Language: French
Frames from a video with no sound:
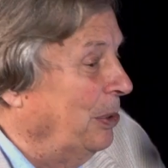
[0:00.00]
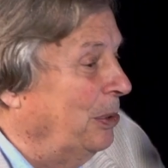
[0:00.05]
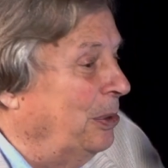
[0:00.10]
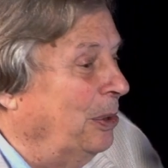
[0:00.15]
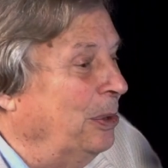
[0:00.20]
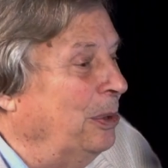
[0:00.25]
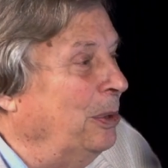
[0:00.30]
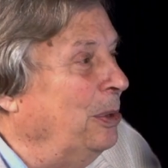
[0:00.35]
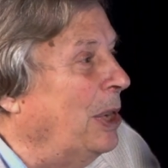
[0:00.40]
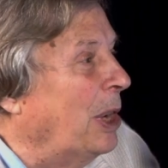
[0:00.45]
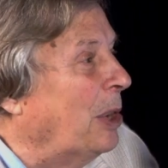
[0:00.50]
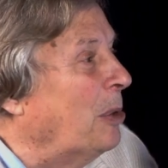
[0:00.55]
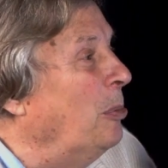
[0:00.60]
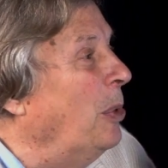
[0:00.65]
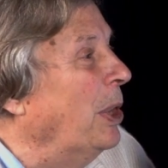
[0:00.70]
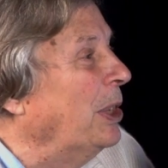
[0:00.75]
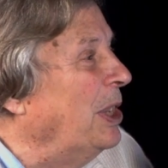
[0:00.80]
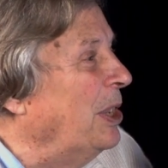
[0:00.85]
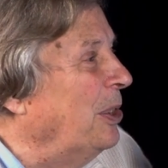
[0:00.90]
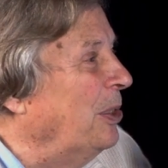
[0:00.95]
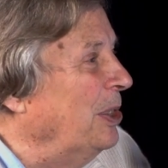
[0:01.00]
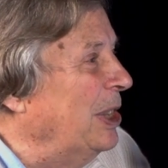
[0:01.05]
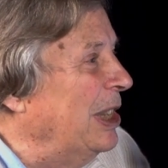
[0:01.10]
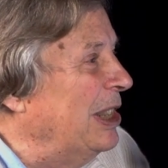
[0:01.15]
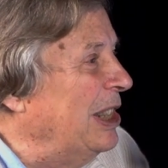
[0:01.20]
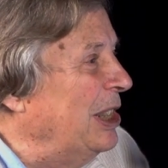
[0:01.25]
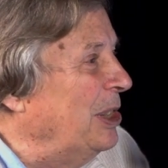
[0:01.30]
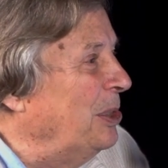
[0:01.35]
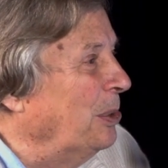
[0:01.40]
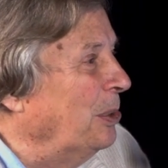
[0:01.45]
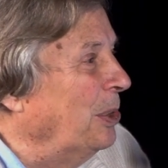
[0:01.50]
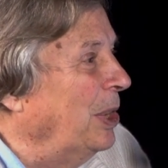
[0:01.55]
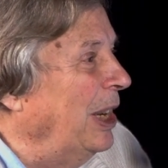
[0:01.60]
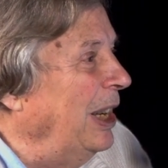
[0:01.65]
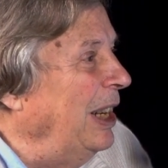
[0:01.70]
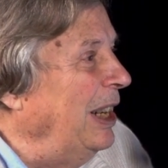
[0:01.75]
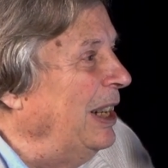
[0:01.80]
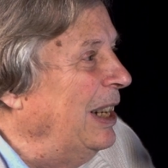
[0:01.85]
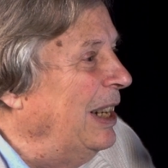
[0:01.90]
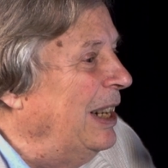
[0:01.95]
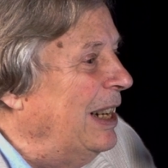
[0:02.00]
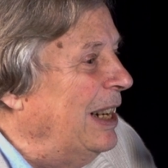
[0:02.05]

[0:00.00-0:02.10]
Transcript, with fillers: entendu, il n'y a que moi qui connaisse les secrets.